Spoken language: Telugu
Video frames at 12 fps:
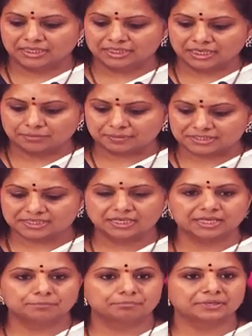ఈయనను ప్రజలు
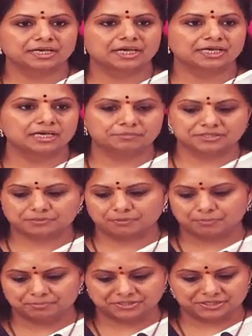ఎంపీగా గెలిపించి
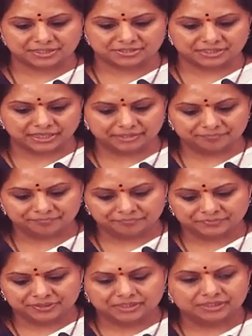పంపించేస్తే
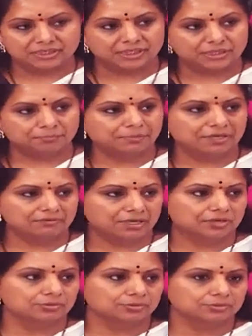ఇప్పటి
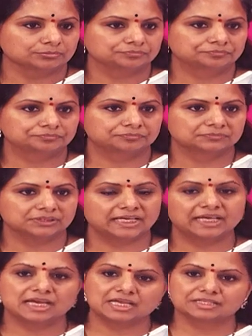వరకు
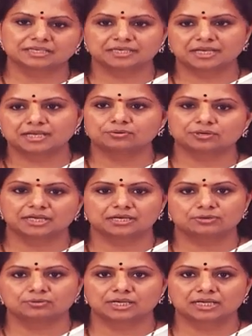ఏ రాజకీయ
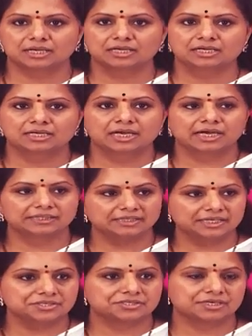నాయకుడినైనా కూడా అయితే
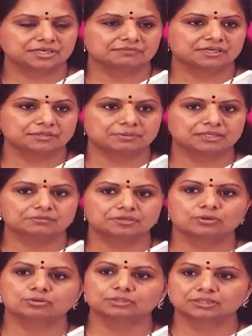ఇచ్చినటువంటి
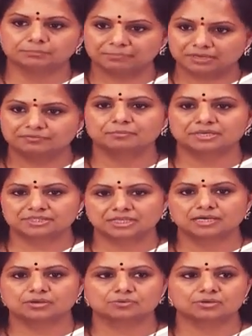పదవిలో కొంత పర్ఫార్మెన్స్ అన్నా